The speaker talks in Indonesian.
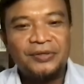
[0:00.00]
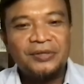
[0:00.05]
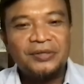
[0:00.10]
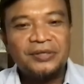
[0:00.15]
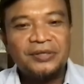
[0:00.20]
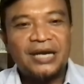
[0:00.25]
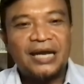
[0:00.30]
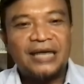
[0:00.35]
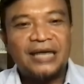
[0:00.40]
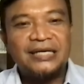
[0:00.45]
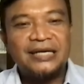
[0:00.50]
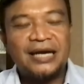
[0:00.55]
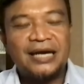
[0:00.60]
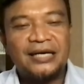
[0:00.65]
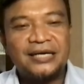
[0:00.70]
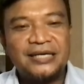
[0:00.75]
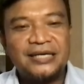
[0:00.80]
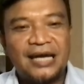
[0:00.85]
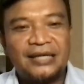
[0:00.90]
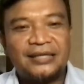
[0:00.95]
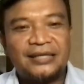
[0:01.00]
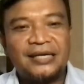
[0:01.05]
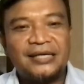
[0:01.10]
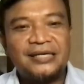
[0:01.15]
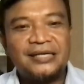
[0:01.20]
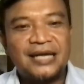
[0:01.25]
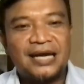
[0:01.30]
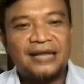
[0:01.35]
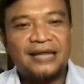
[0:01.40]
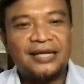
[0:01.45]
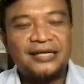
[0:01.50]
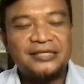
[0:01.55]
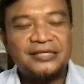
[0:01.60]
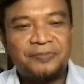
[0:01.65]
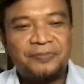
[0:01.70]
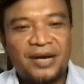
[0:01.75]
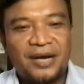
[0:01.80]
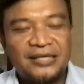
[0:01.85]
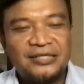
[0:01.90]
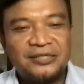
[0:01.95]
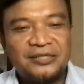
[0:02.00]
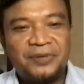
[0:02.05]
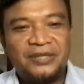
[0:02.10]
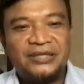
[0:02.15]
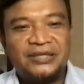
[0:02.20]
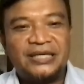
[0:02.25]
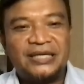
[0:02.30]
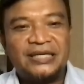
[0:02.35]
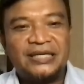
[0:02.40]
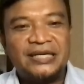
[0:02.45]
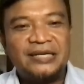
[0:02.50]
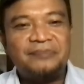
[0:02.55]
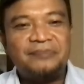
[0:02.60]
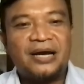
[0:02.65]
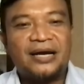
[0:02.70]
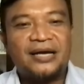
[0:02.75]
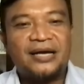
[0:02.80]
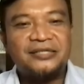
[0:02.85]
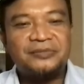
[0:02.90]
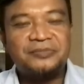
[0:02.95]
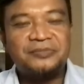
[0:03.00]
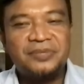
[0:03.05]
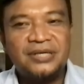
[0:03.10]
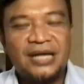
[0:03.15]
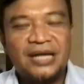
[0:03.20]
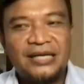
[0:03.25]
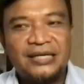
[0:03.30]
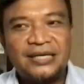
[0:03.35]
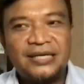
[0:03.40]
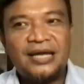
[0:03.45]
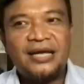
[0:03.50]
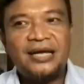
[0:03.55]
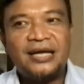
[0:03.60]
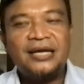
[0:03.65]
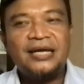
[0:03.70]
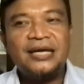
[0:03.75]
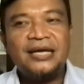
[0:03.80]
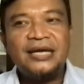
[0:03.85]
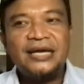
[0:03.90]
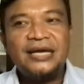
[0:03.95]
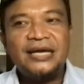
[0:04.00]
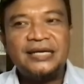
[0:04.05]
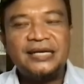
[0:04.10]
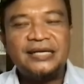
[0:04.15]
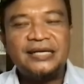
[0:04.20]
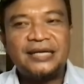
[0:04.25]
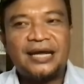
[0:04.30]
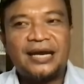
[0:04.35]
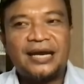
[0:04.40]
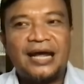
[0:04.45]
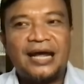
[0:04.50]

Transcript: Nah, dengan kenyataan-kenyataan seperang seperti ini, maka sebenarnya ini cara